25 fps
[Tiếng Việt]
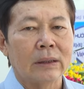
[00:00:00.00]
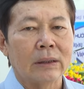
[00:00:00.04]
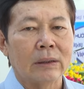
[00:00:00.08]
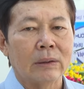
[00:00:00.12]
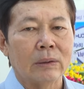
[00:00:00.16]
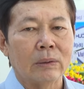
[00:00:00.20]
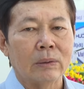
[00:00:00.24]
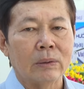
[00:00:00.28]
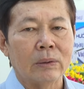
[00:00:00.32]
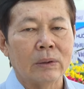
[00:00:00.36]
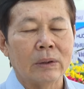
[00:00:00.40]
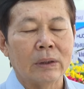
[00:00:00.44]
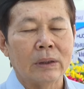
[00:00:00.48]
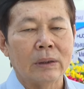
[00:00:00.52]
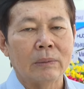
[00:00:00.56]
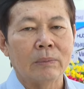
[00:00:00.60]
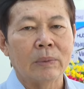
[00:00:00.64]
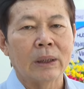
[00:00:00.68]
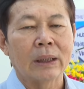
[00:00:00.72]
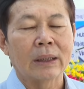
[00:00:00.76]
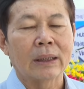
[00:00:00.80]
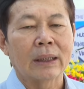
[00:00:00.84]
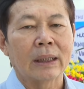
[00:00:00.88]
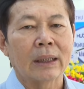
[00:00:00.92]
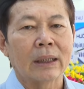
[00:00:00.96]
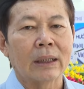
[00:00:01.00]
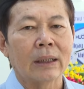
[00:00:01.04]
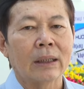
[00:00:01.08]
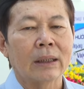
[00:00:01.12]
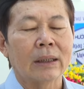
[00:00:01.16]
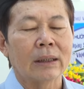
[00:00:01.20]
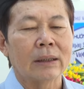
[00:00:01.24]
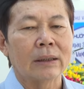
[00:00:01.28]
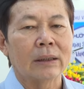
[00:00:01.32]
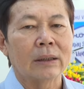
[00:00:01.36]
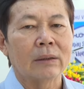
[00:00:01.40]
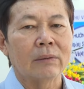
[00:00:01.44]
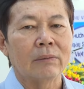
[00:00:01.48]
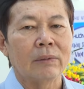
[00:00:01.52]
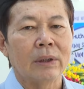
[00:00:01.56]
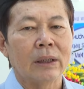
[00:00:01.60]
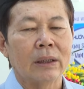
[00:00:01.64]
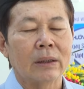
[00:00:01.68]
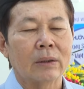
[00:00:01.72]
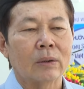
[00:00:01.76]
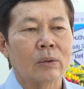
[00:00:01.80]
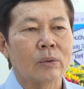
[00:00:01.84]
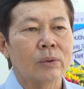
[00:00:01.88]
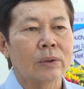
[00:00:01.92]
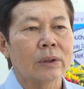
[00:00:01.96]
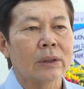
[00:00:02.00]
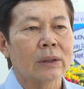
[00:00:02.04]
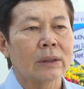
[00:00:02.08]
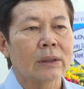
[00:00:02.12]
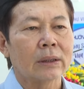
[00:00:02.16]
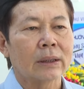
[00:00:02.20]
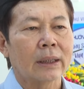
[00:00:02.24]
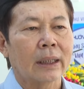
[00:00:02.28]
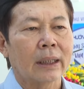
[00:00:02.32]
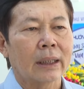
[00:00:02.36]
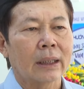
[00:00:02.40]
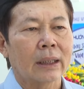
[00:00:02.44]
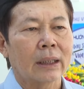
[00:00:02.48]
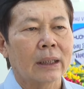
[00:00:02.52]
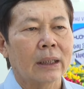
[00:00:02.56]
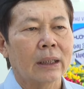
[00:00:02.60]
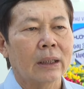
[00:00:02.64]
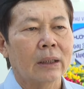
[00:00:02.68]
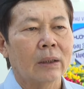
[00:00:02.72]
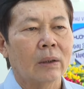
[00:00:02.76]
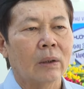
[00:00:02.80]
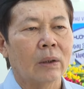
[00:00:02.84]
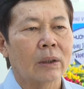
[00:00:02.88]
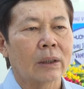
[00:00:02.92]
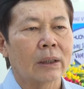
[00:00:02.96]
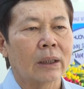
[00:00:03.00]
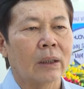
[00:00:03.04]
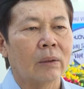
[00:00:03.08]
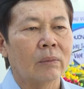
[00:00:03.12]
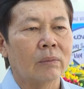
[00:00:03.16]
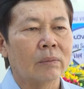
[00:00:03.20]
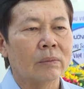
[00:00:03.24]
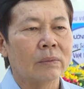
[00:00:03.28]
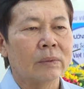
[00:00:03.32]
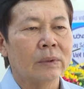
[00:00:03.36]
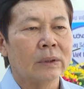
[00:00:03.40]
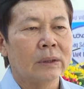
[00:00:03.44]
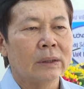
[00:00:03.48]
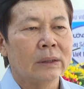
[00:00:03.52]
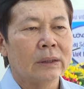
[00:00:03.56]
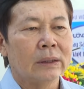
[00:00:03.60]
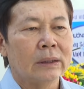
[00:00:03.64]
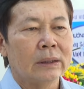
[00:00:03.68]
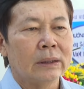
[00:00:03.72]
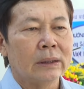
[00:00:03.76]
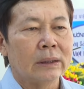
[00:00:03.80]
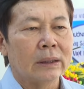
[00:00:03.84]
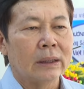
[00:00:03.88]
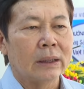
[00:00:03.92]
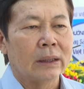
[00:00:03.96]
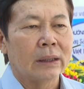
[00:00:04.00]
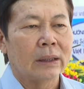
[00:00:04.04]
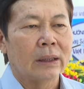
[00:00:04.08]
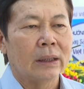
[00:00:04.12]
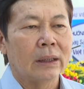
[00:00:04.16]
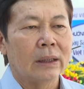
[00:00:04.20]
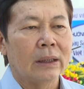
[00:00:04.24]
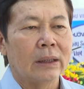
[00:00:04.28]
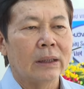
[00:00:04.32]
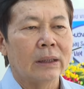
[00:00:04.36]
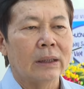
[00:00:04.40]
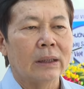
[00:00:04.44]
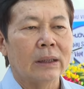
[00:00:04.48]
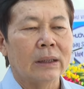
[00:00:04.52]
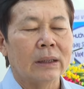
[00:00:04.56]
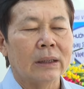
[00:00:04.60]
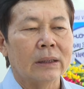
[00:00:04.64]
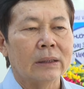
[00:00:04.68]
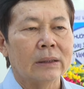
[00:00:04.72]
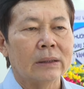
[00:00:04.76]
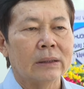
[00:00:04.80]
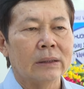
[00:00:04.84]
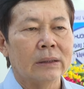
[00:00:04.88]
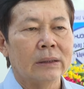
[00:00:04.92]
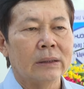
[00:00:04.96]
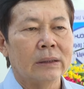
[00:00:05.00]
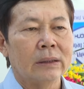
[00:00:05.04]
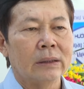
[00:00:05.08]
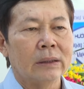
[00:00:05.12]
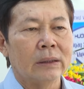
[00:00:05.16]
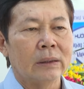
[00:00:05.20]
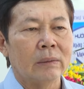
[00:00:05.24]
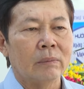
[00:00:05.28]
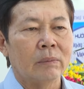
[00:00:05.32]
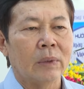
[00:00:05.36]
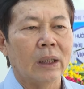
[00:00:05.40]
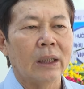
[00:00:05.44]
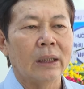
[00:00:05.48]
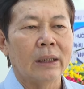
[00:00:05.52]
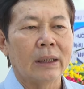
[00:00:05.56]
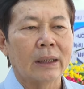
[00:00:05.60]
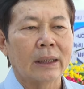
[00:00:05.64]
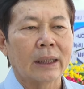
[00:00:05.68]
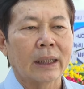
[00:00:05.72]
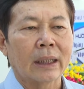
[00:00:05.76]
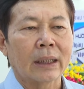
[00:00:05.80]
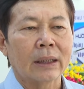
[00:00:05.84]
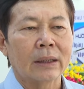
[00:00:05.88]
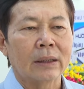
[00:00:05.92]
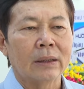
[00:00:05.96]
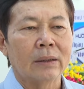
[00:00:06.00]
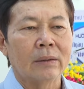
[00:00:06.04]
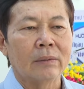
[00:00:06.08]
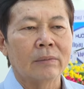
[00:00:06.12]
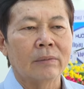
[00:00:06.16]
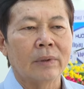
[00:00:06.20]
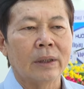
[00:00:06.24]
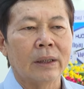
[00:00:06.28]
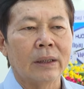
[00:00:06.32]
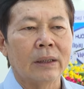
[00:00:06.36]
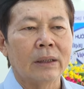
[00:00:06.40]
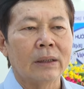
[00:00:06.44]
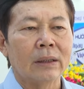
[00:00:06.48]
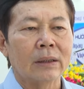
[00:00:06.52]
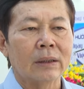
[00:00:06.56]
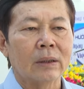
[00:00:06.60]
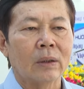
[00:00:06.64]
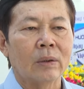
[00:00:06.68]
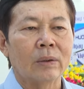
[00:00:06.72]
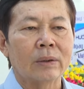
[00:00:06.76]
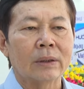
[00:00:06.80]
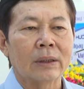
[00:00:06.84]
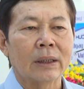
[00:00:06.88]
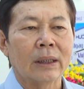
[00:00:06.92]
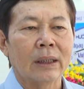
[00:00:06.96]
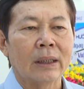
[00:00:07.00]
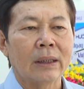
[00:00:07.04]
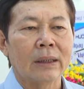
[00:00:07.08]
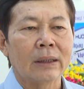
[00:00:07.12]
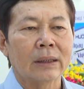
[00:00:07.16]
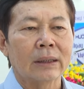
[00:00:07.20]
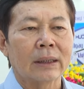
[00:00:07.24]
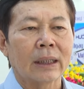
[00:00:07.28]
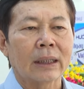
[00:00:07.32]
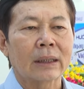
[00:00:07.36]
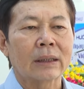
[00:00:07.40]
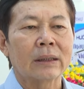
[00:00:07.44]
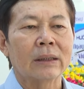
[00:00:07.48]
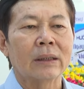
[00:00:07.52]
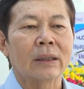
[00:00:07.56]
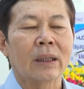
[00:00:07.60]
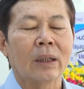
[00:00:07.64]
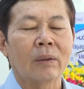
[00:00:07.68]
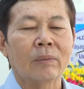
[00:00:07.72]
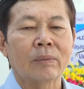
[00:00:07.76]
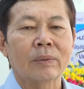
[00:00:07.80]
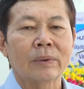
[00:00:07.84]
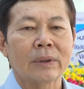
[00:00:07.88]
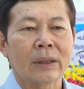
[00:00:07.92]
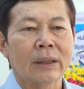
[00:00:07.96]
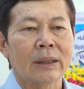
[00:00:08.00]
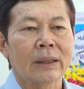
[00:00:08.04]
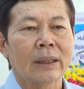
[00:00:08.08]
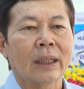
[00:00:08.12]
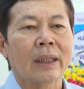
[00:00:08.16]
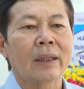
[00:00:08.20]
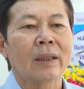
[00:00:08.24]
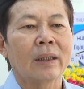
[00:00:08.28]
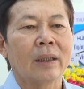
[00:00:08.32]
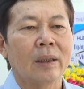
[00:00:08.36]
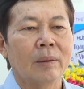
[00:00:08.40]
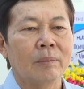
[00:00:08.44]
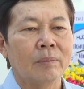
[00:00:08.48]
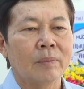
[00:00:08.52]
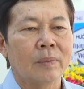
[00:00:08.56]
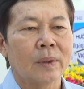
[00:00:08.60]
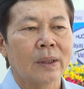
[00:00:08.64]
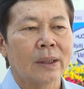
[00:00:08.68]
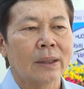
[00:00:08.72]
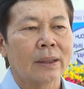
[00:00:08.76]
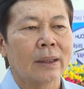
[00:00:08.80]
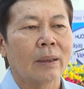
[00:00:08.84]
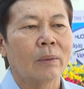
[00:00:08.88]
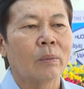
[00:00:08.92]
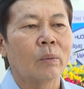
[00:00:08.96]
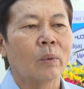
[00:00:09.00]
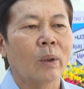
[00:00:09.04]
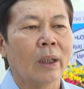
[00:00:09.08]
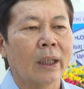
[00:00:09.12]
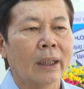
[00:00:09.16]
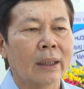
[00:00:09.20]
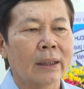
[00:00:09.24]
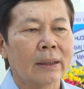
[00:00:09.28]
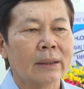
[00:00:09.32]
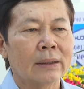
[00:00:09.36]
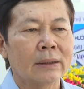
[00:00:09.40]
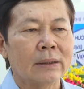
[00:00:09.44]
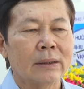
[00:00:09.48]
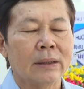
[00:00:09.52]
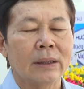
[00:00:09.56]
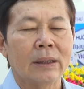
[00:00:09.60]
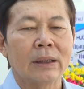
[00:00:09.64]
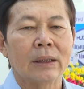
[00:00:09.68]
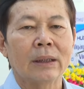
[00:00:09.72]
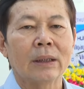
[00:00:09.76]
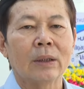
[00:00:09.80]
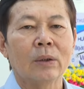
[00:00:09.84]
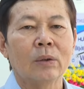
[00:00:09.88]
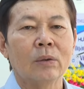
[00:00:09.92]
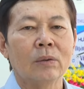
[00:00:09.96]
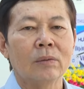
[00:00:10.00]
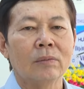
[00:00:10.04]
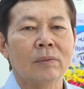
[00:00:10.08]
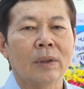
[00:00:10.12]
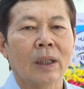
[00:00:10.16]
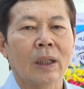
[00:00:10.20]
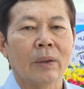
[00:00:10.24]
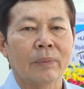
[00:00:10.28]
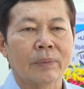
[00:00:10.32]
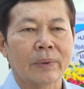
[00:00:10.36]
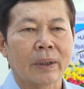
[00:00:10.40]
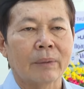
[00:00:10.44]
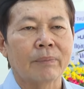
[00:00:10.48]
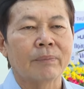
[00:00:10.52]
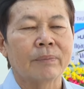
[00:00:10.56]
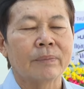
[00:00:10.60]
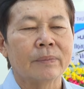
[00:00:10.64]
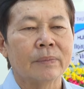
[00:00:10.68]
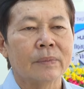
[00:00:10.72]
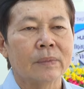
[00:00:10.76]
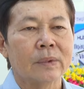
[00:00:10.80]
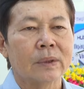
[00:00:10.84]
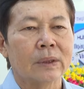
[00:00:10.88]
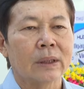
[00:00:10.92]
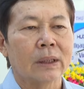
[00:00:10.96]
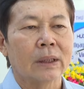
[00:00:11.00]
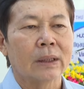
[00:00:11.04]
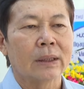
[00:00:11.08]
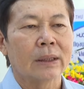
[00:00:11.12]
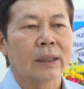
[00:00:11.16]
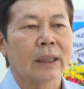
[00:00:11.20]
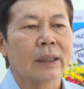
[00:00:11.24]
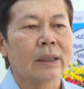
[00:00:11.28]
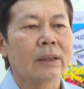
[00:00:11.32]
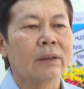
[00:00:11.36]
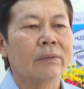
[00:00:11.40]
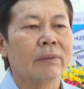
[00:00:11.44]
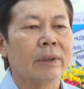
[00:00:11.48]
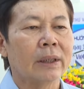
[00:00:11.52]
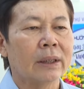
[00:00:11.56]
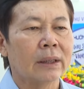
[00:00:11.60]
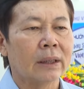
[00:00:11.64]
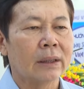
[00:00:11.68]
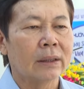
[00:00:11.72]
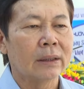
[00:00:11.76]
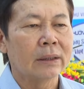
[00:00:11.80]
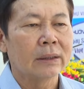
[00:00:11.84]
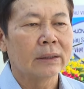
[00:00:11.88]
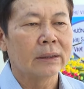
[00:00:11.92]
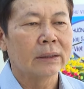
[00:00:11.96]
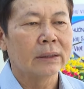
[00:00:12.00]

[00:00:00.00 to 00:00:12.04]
Rồi bên cạnh đó là thư viện tổ chức các cái hoạt động để mời các cái đơn vị, đoàn thể, các trường học đến trải nghiệm, tham quan, nghiên cứu và học tập tại thư viện tỉnh.